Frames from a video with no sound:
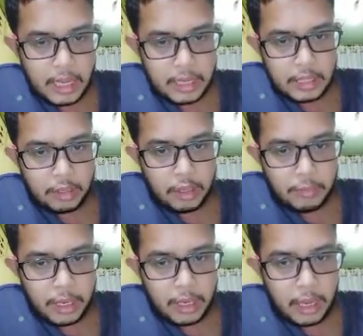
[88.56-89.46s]
dan uap
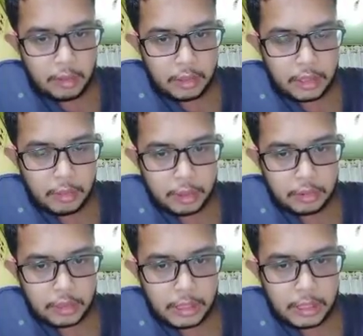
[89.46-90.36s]
air laut akan
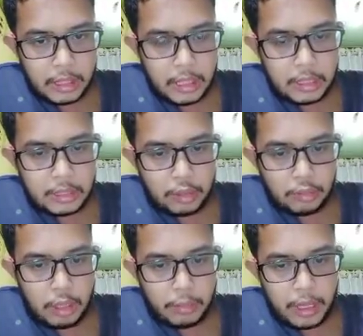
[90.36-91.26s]
mengikuti dan
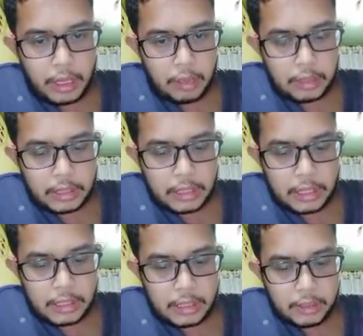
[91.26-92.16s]
uap air laut yang
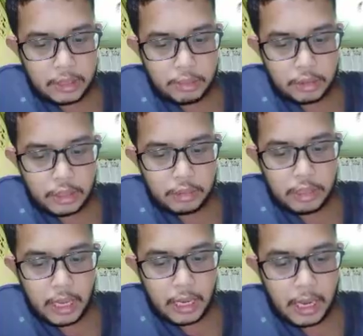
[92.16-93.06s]
tadi akan mengikuti
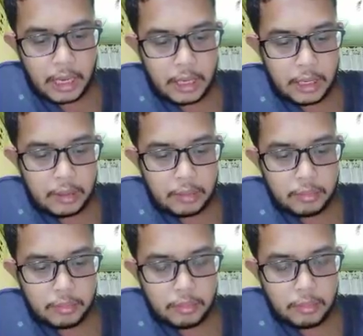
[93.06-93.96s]
udara.
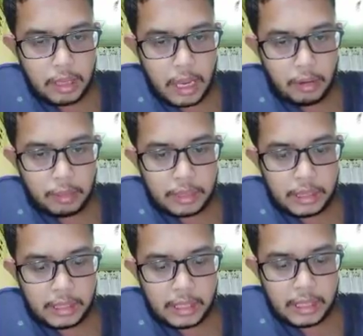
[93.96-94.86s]
Bila awan
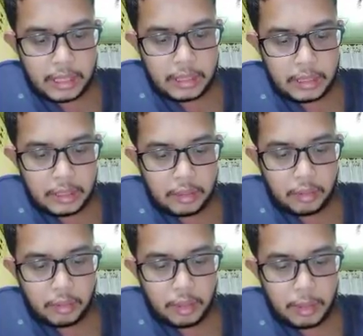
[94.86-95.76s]
mendingin,
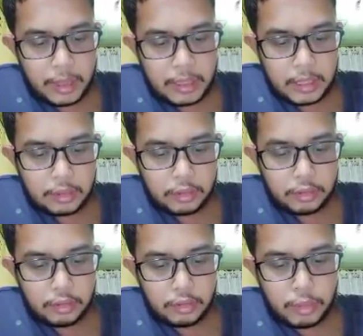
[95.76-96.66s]
uap air
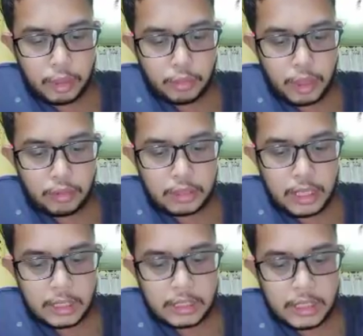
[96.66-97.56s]
jatuh berupa
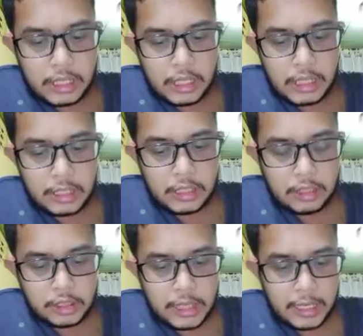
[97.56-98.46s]
hujan dan jadilah
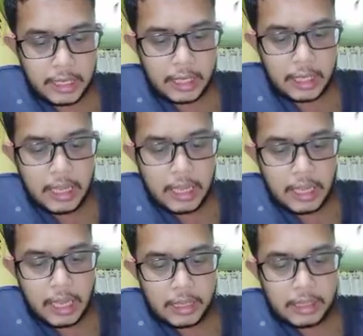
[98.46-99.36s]
siklus air.
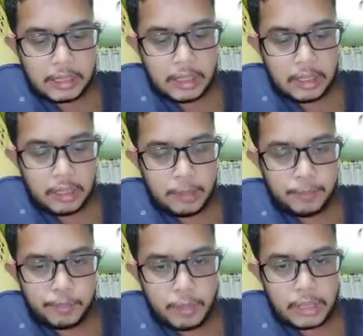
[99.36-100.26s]
Artinya,
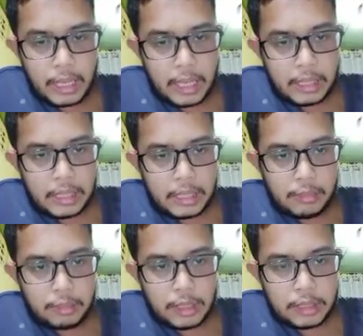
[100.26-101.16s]
matahari
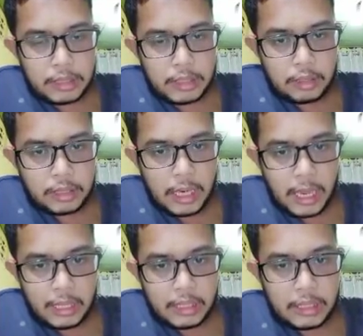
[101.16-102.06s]
akan merupakan siklus
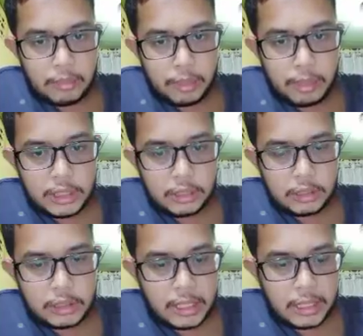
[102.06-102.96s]
lain yang bernama
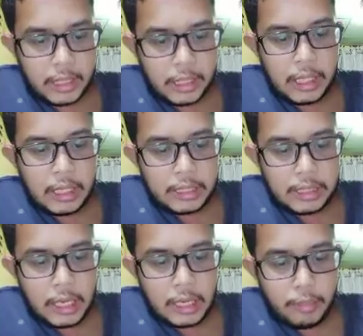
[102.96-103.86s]
siklus air.
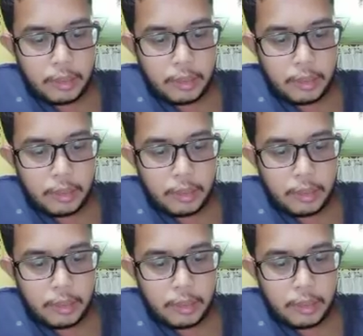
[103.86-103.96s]
Dia akan